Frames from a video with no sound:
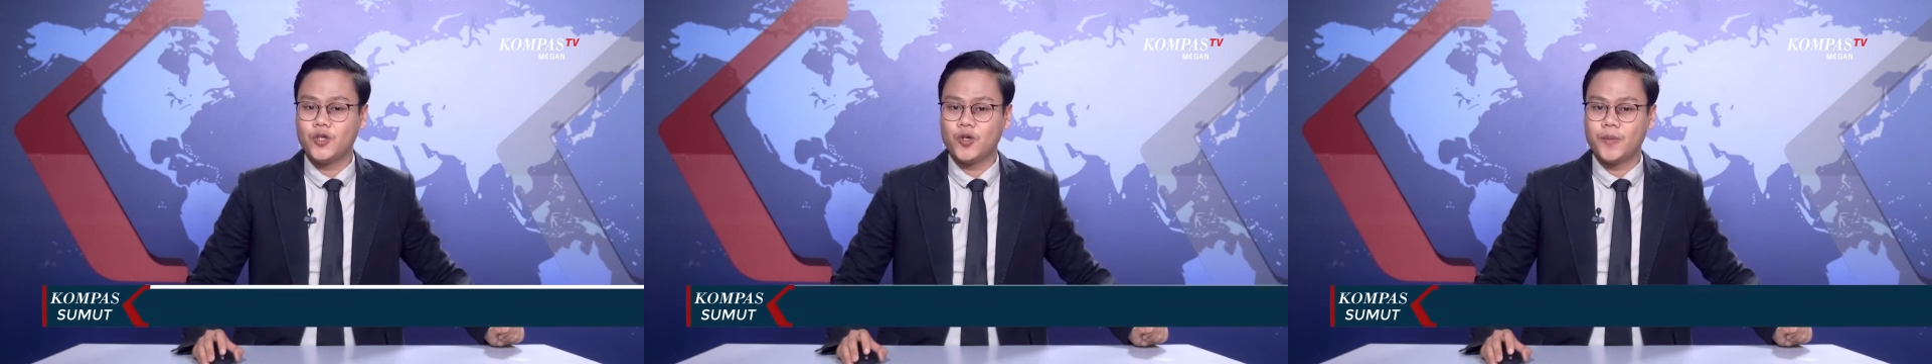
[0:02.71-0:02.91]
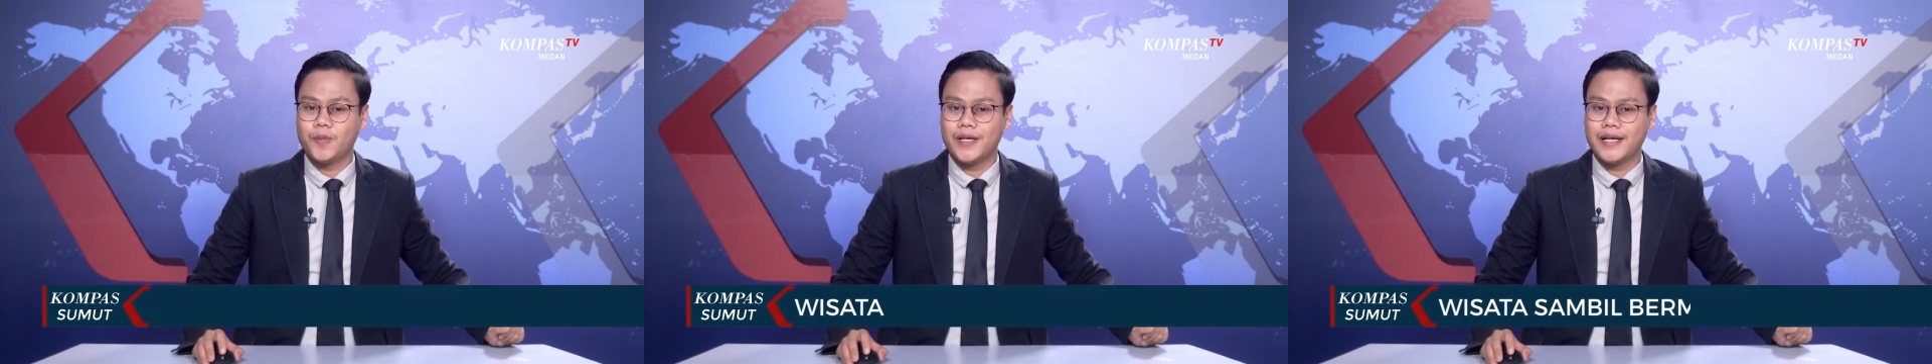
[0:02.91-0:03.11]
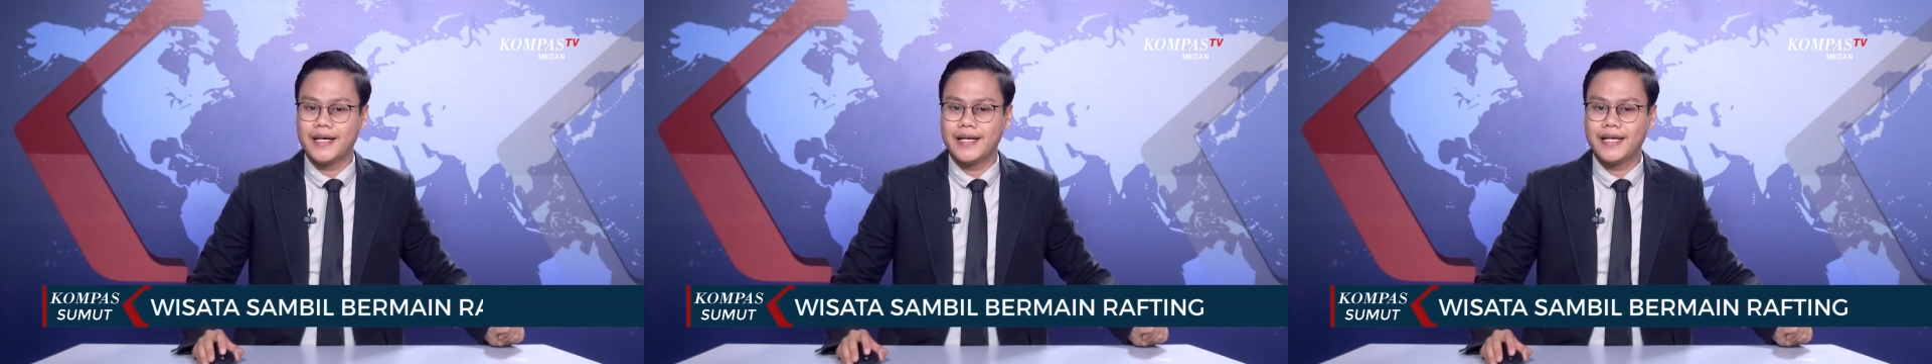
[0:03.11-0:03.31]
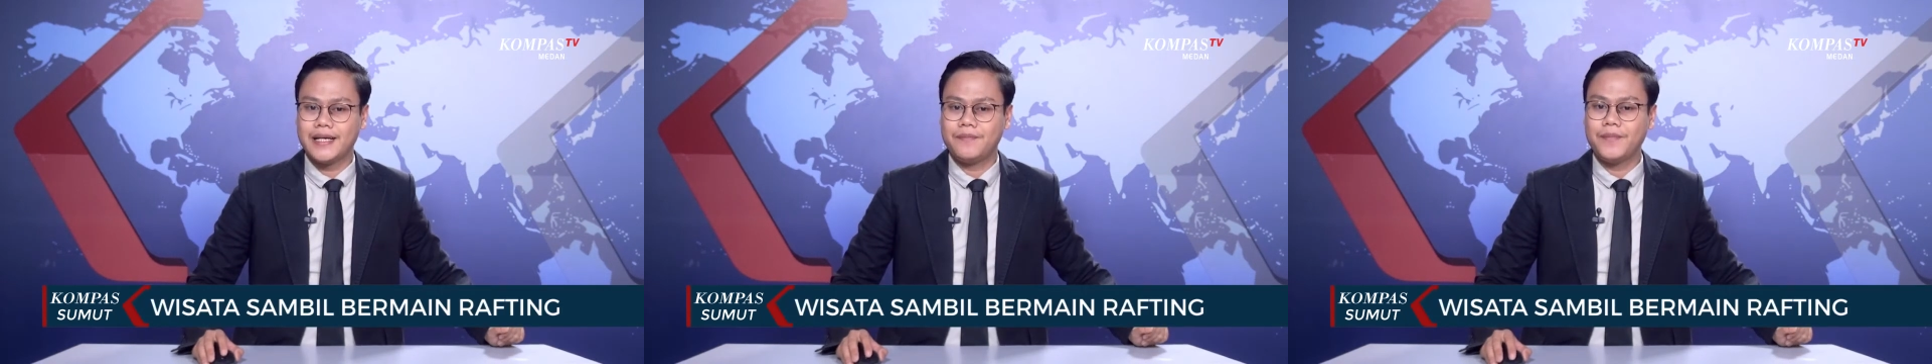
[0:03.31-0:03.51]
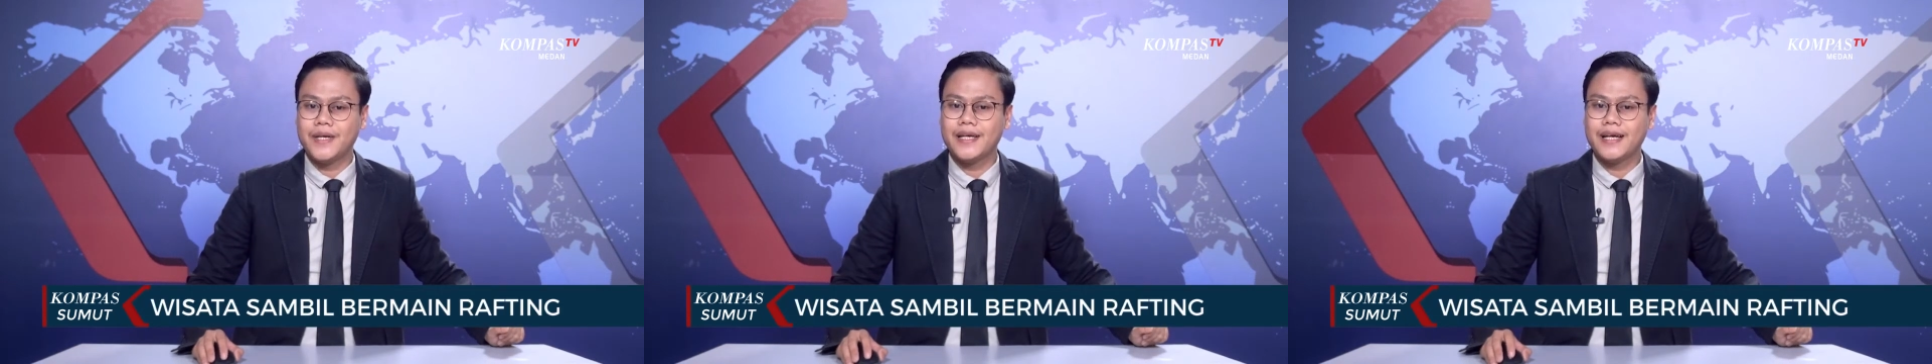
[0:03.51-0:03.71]
cukup
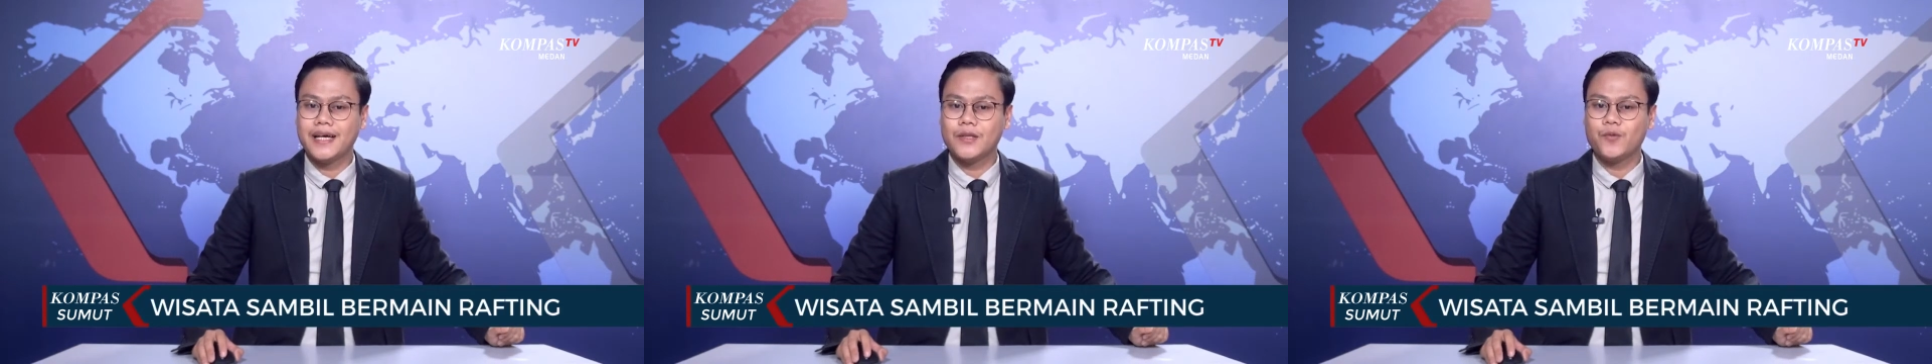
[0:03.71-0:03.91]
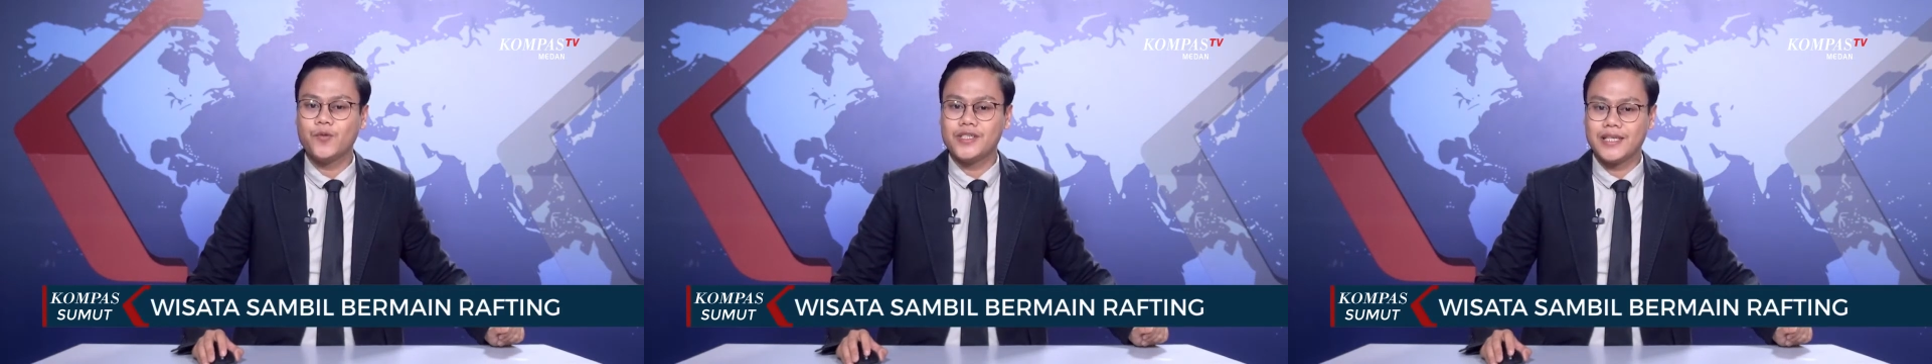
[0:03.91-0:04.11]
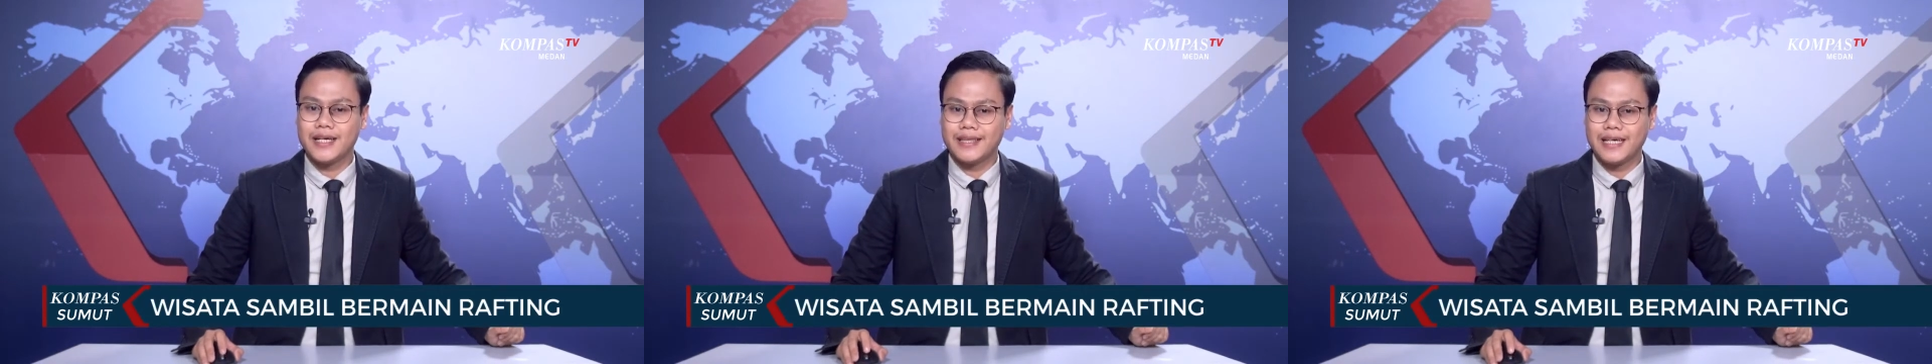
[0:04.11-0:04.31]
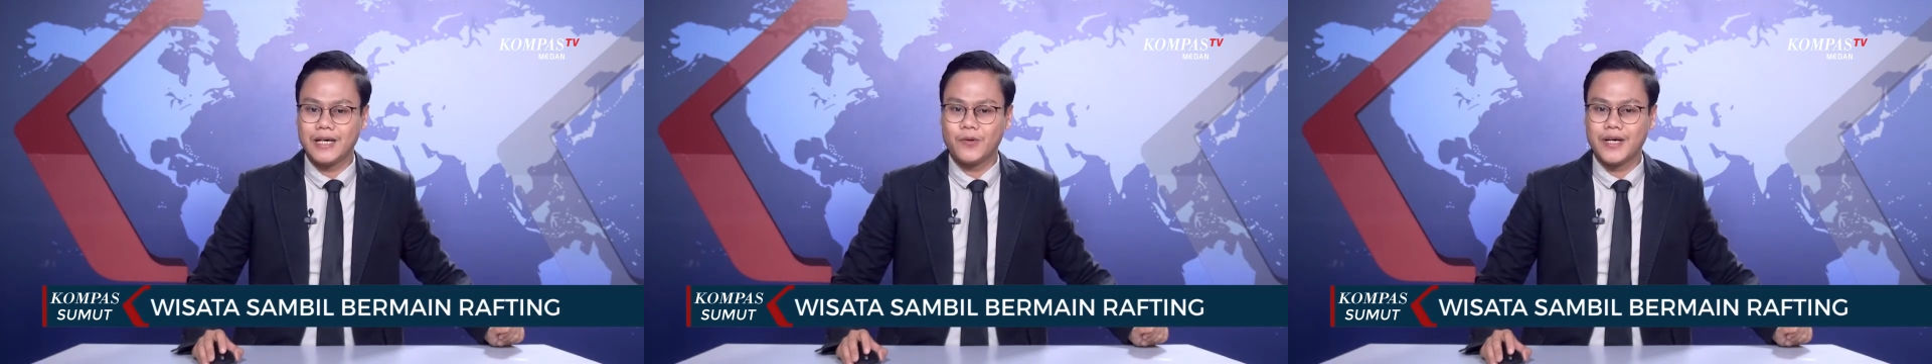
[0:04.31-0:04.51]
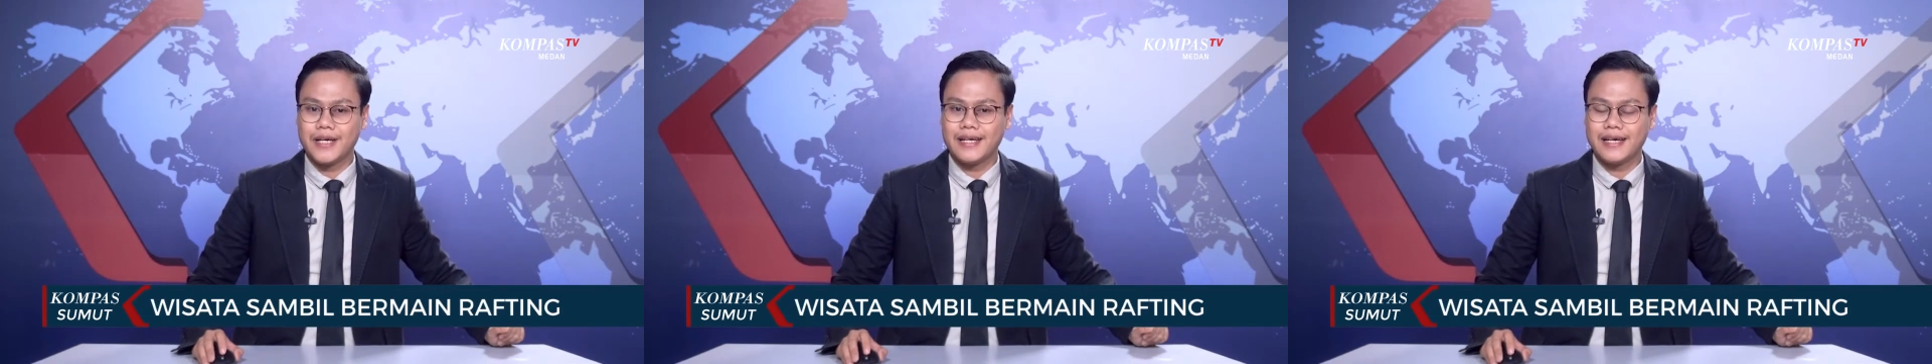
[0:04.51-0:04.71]
menarik minat
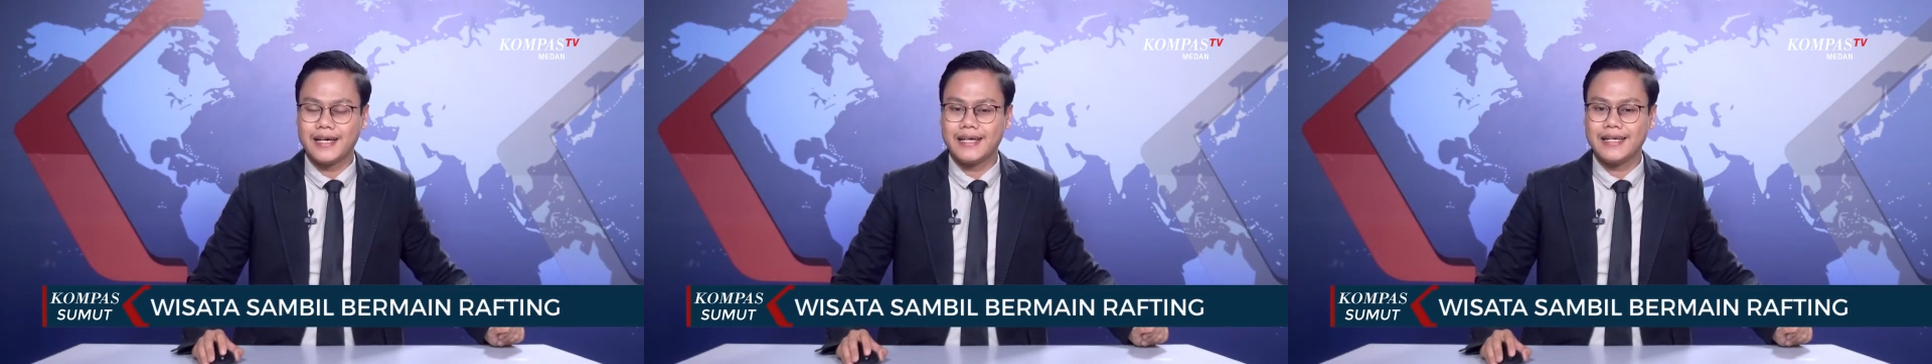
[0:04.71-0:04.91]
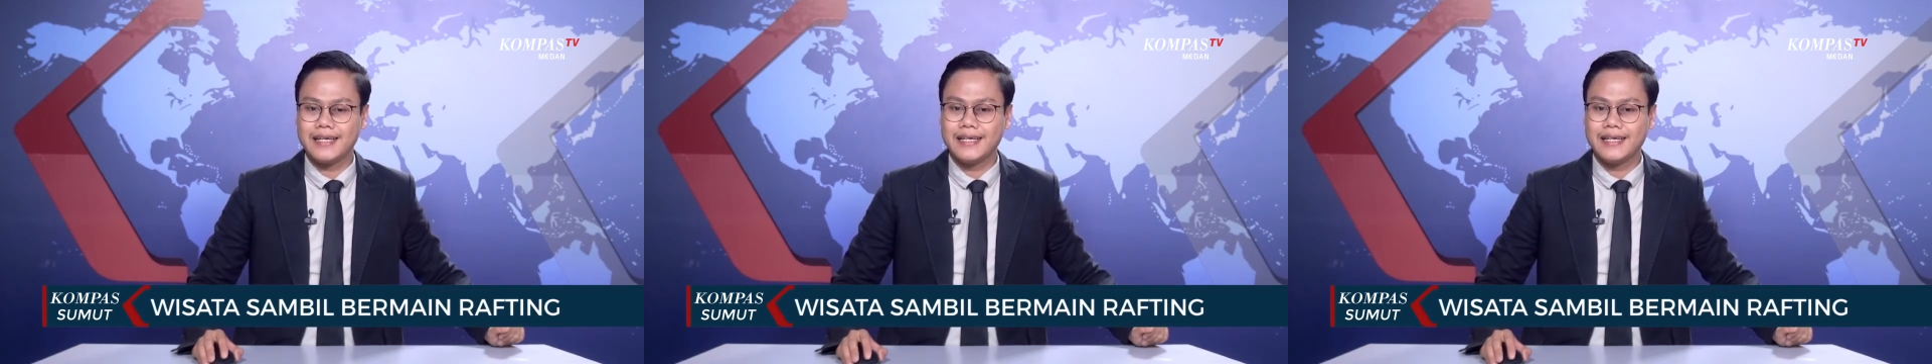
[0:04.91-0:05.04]
wisatawan.